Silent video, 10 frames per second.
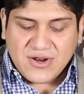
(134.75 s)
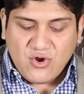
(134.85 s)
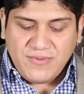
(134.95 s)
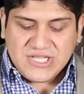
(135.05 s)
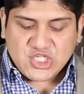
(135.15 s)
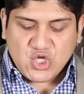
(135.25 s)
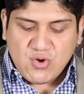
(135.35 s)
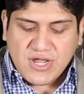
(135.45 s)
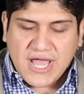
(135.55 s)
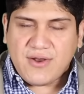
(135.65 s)

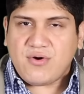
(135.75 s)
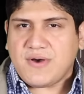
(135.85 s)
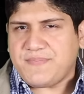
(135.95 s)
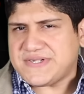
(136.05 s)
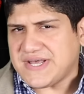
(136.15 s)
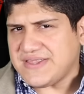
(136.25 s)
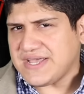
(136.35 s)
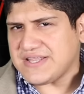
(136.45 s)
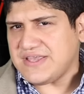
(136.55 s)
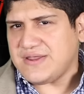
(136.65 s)
Robinson Cano, a pesar
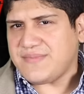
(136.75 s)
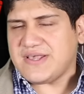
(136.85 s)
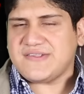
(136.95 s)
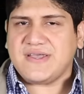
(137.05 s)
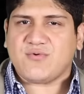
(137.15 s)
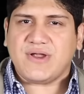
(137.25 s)
de que tiene más de